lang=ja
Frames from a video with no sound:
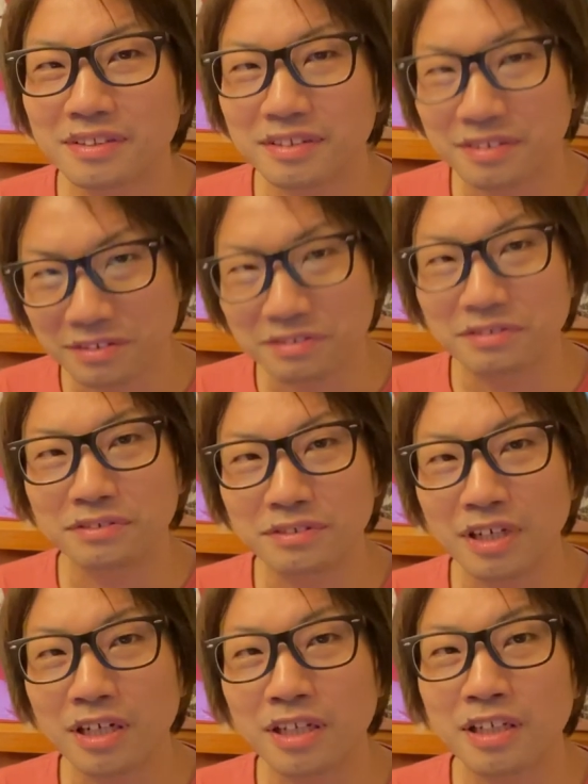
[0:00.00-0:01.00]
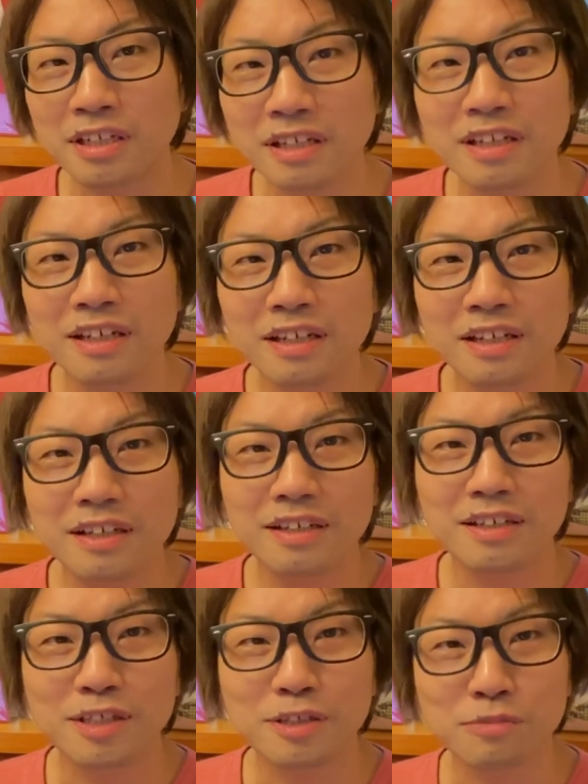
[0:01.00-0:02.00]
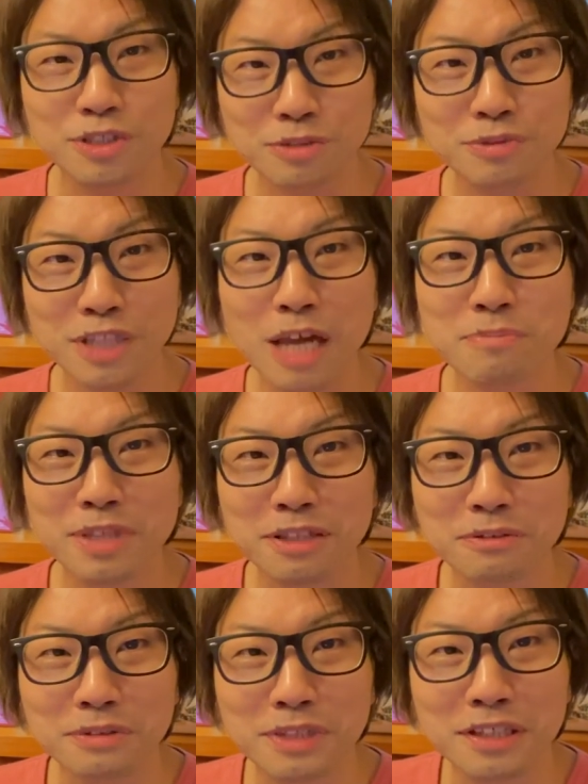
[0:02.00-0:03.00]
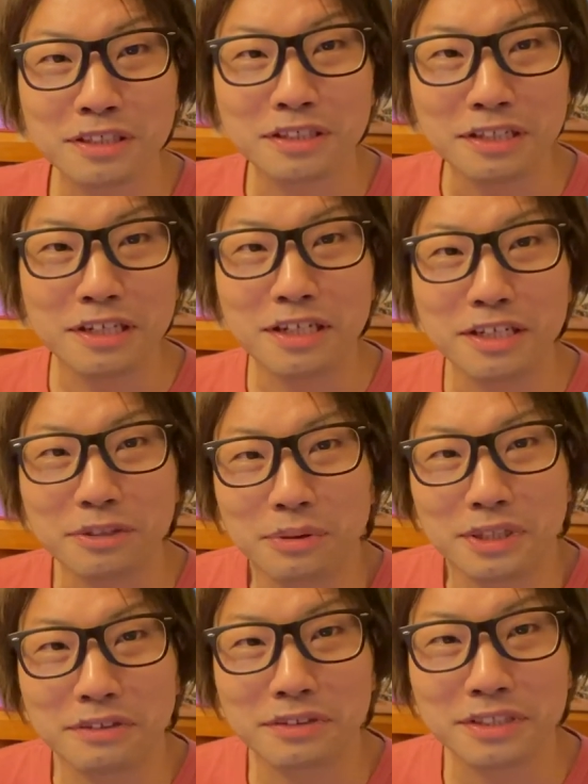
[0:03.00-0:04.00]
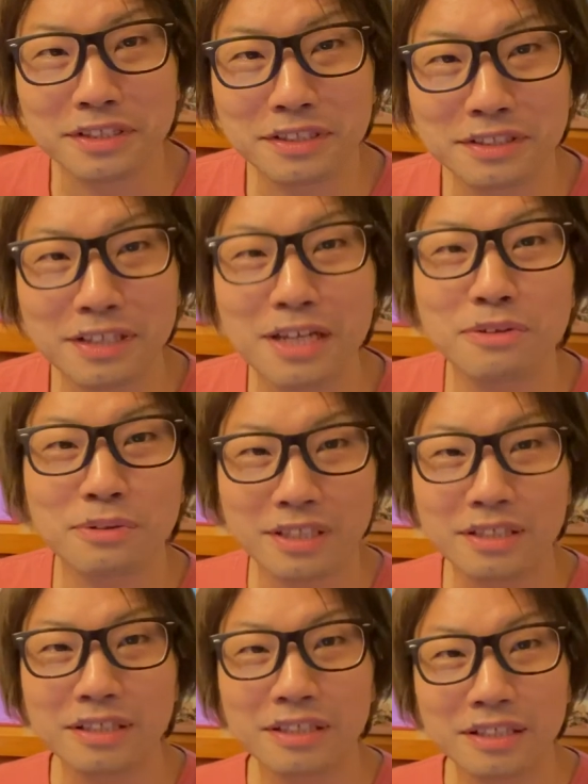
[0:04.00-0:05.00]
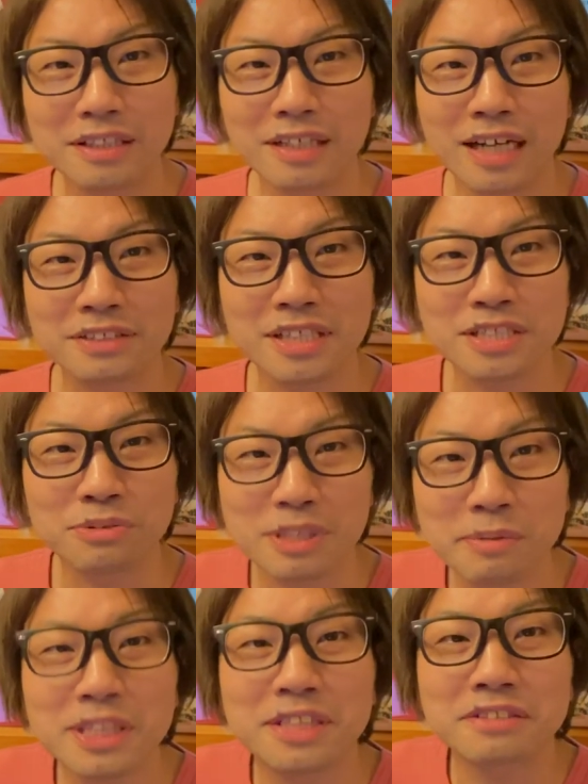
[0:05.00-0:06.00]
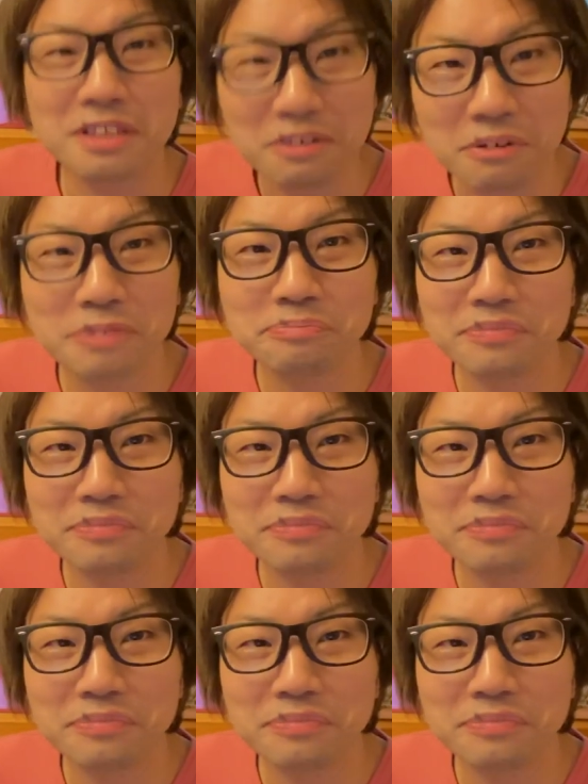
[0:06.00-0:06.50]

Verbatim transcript: うんあれだけ自分タイプなんて歌ってね、レリー動画では大量に恥ずかしいこと喋ってるんですけど